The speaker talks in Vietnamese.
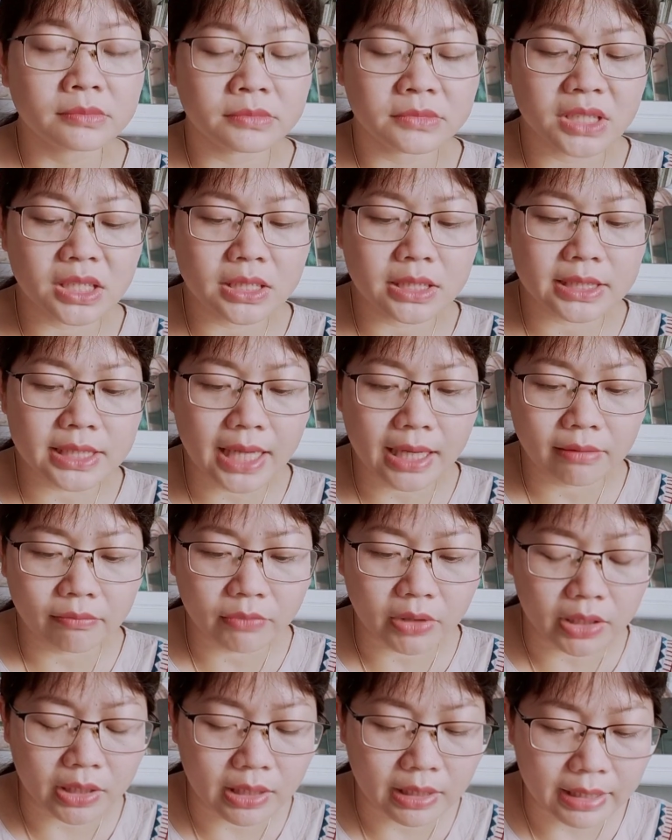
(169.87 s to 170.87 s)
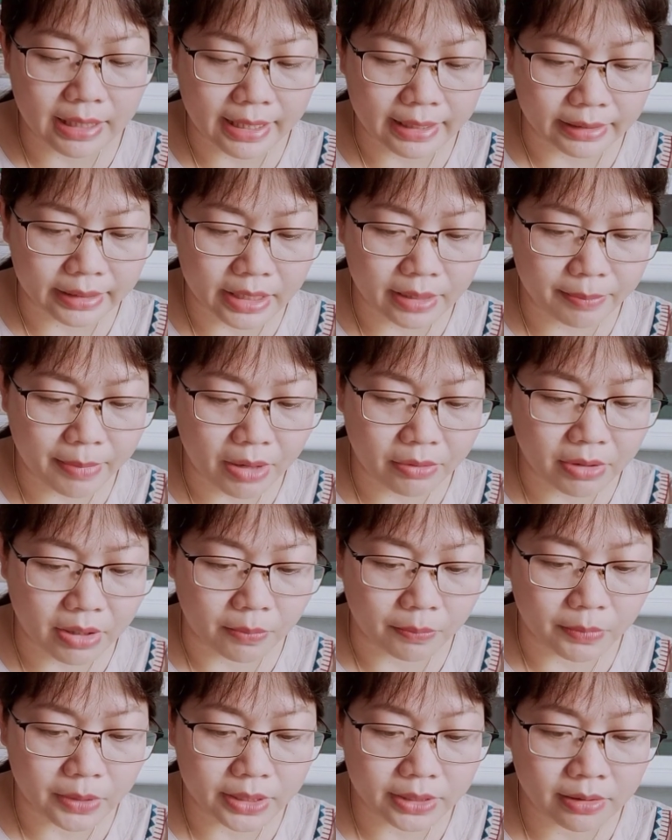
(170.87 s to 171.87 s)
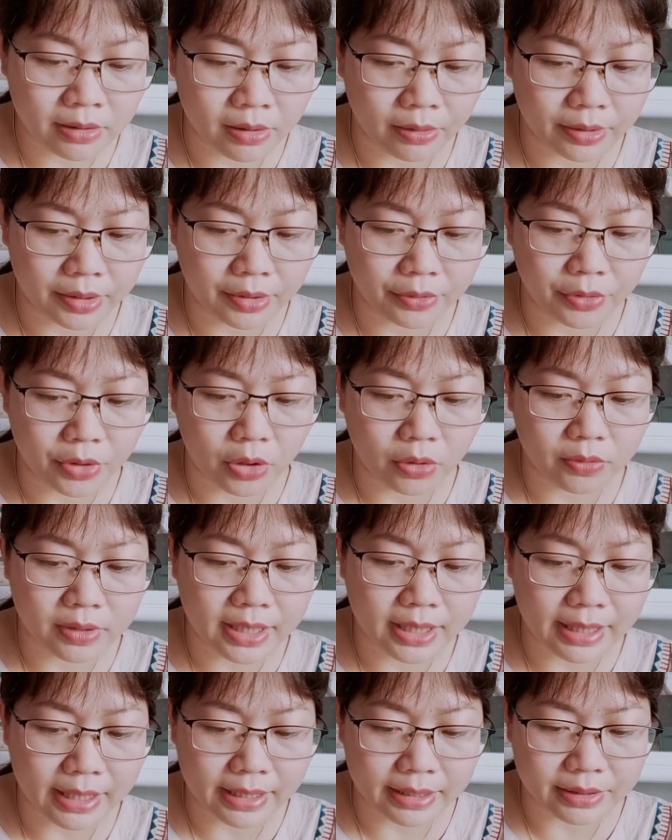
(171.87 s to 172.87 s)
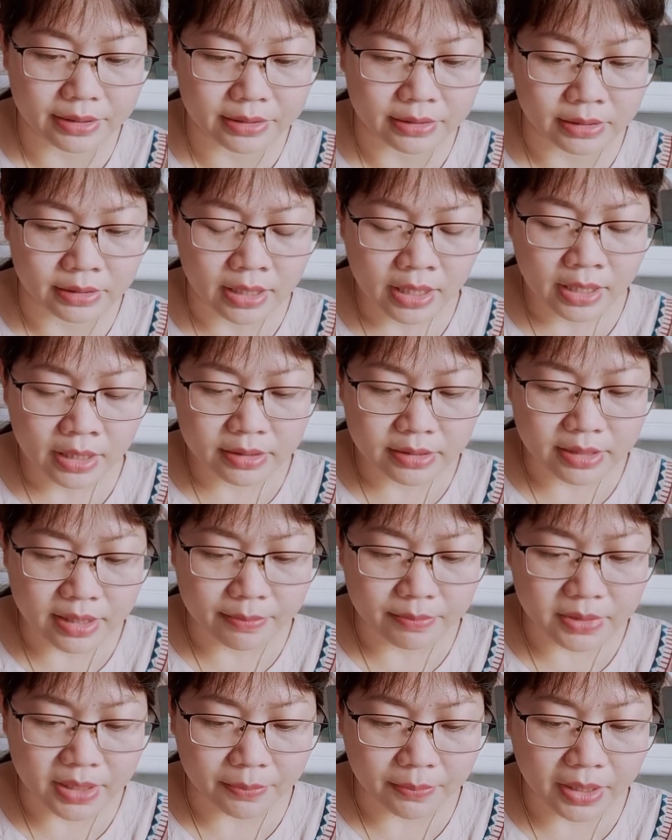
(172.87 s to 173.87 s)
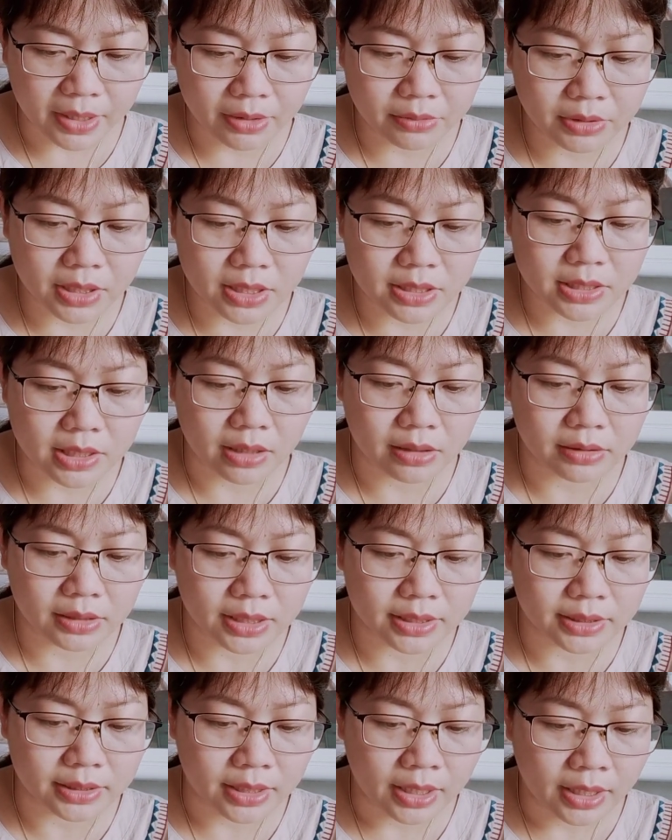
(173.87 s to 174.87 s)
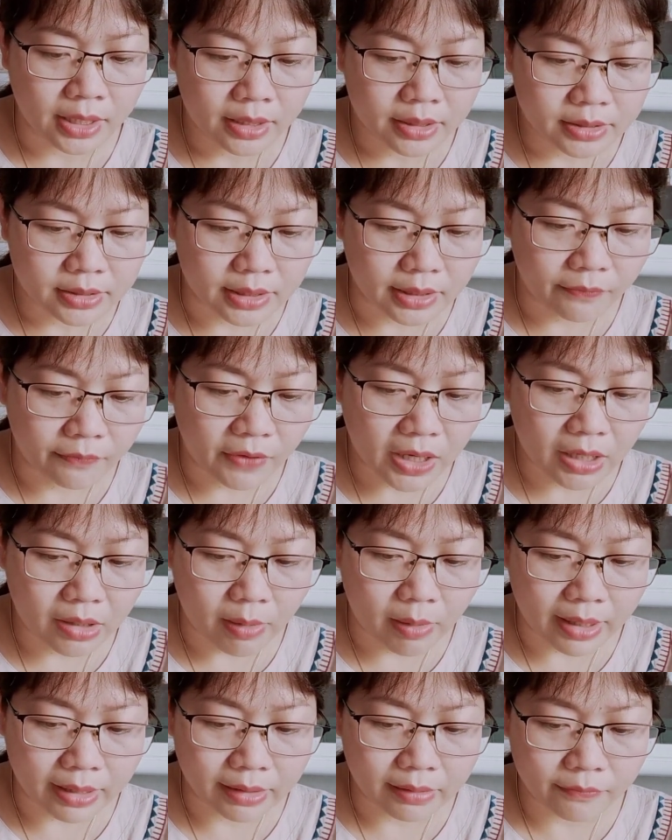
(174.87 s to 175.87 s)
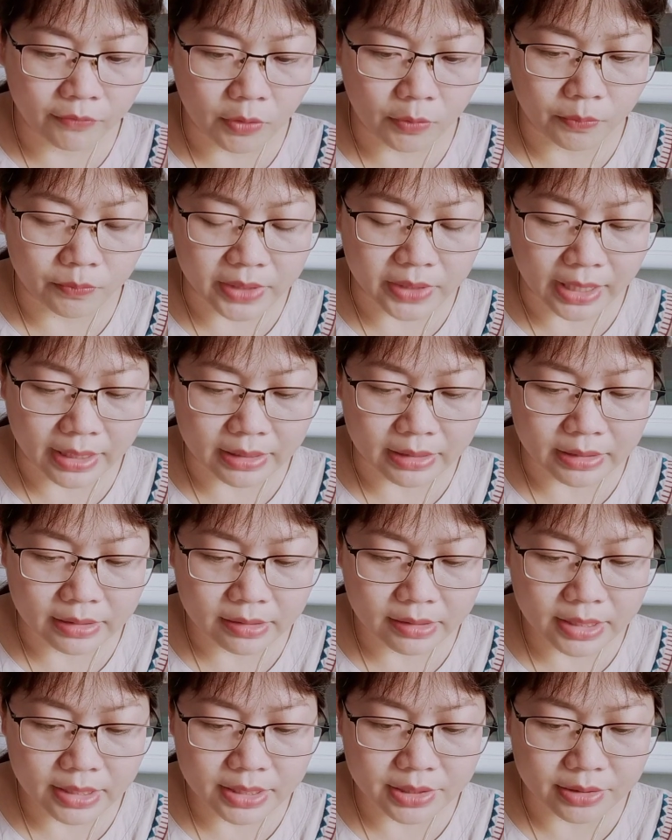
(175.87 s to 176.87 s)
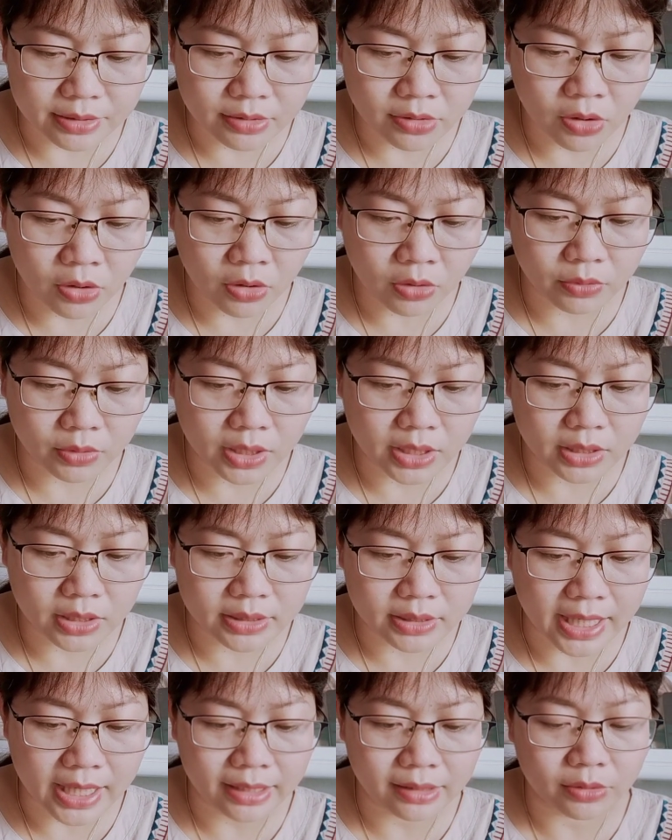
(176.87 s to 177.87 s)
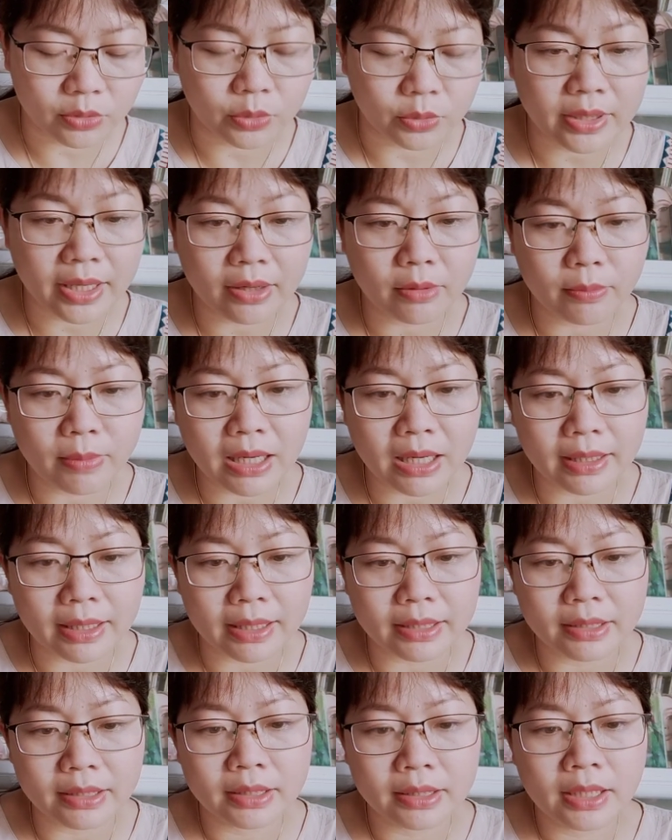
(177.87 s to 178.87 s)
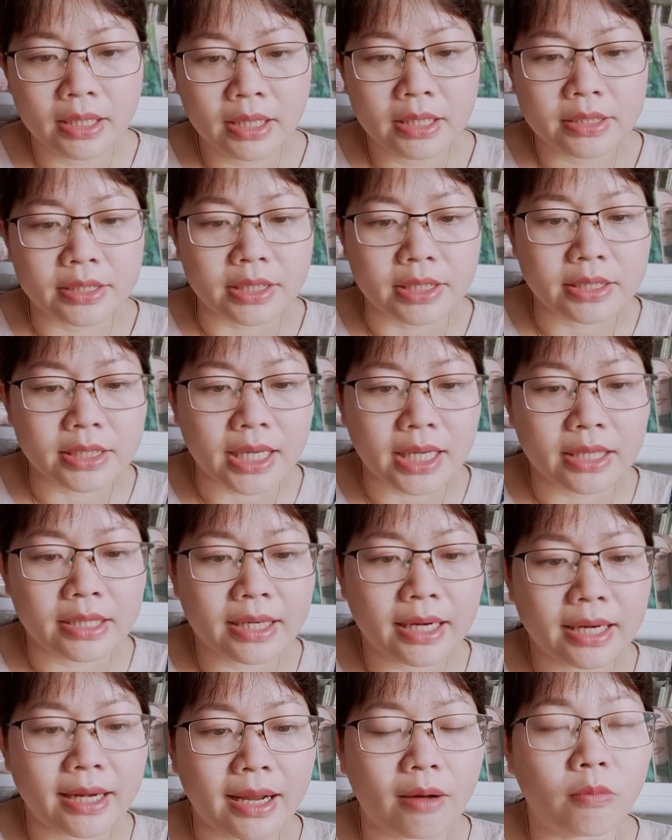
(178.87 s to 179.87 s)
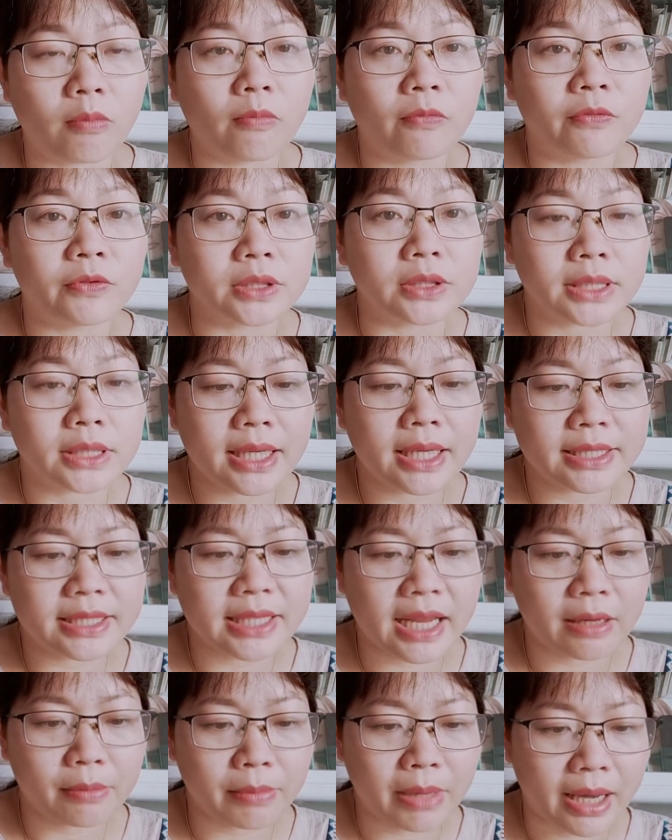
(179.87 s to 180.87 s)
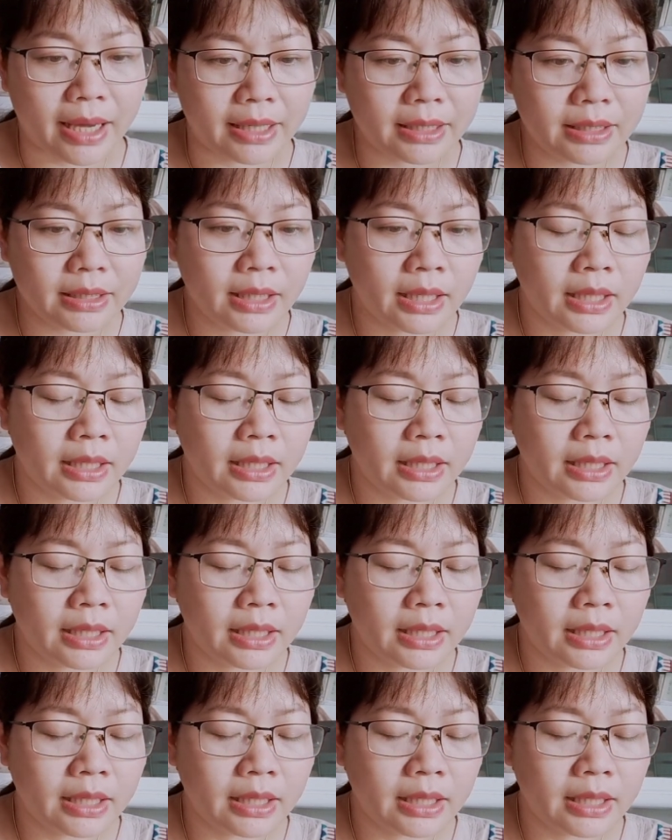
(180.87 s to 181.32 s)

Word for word: đinh tráng và dân làng nghe báo động liên hồi đều đổ ra đầy đường rầm rập kéo tới sân đình chỉnh phát hoảng vùng chạy lý trưởng hô đinh tráng đuổi theo bắt lấy chỉnh chạy ra đồng vượt đê sang bãi